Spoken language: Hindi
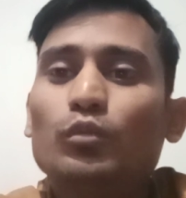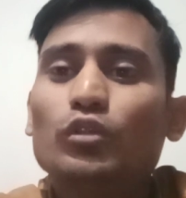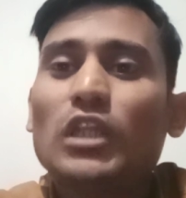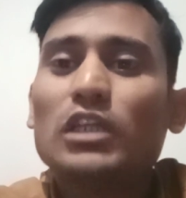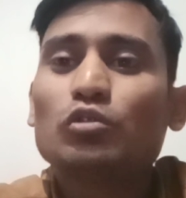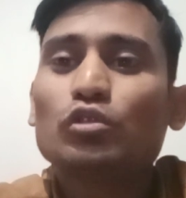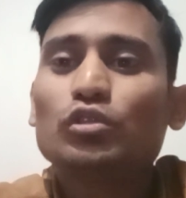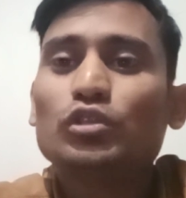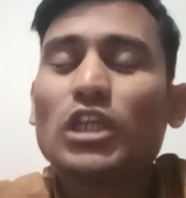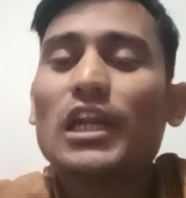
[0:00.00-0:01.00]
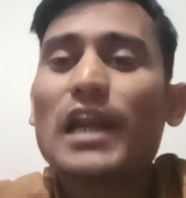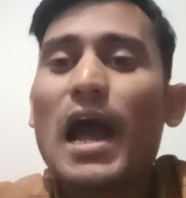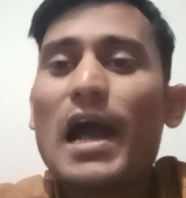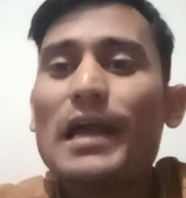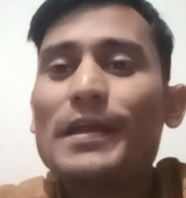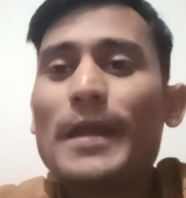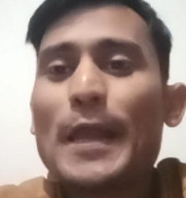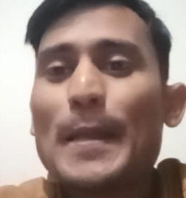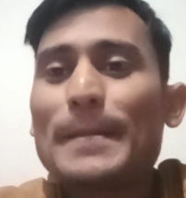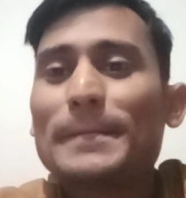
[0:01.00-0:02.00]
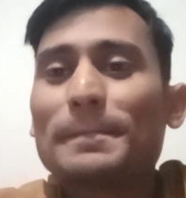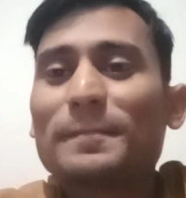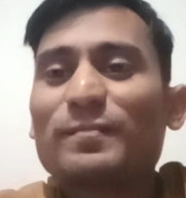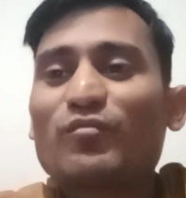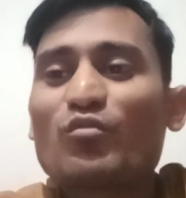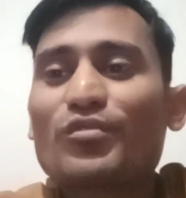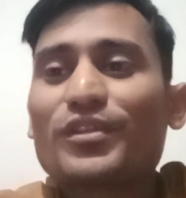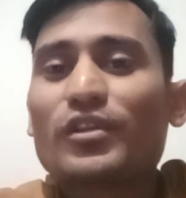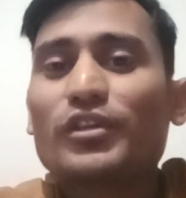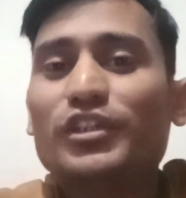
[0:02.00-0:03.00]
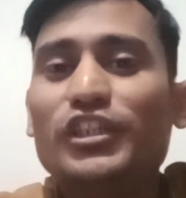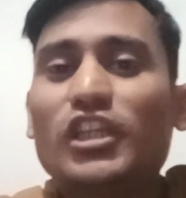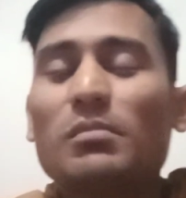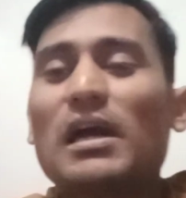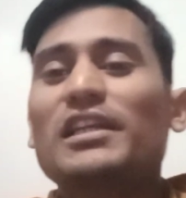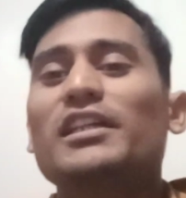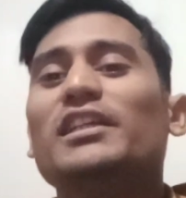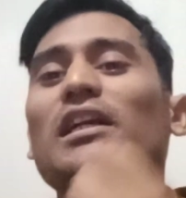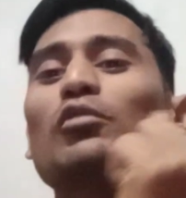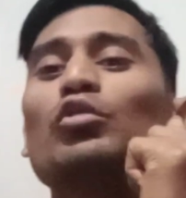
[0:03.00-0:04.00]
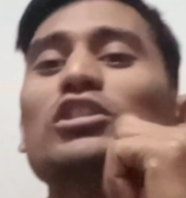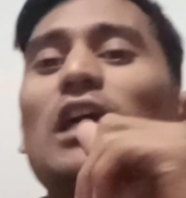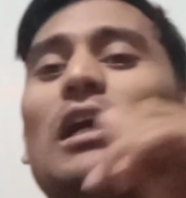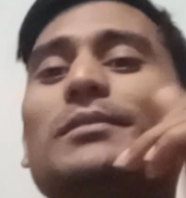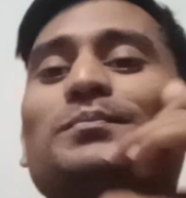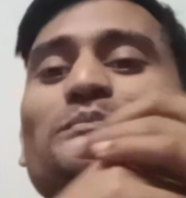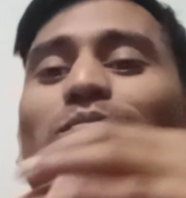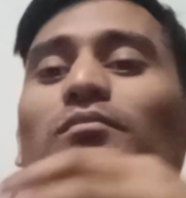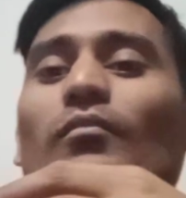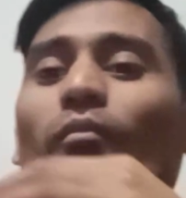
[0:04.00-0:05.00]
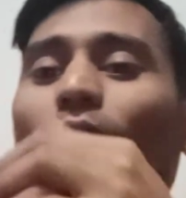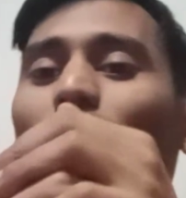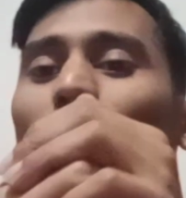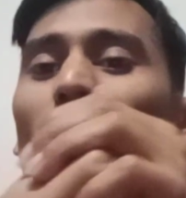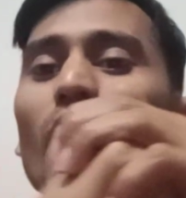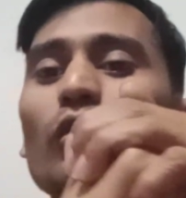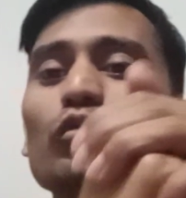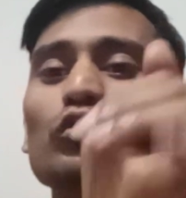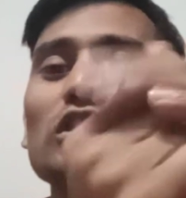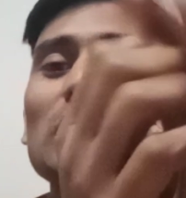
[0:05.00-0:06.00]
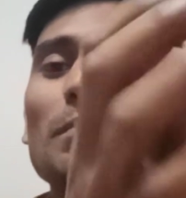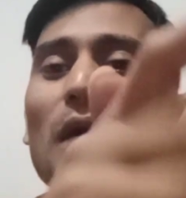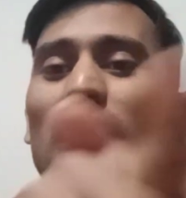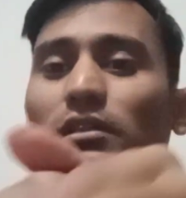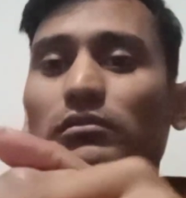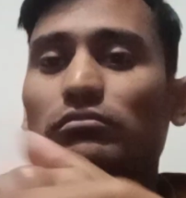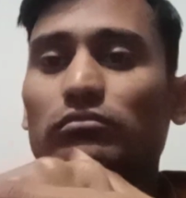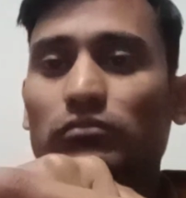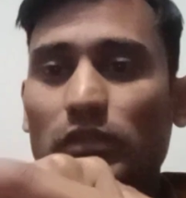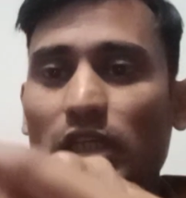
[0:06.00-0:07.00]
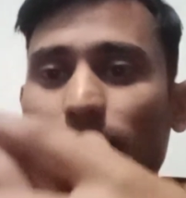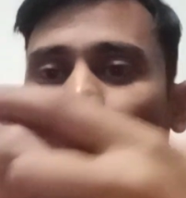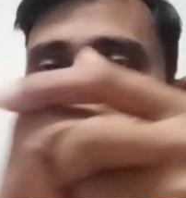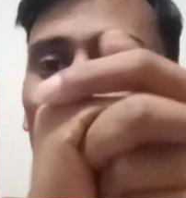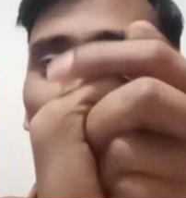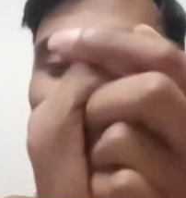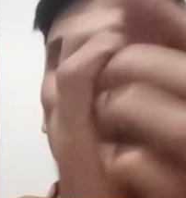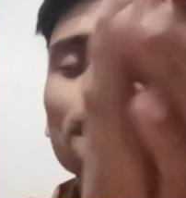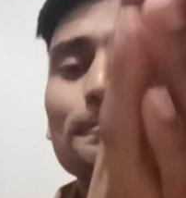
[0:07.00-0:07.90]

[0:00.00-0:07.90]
मुद्दा जो चल रहा है डिजिटल मार्केटिंग का कोर्स का उसी का पार्ट है वीडियो ये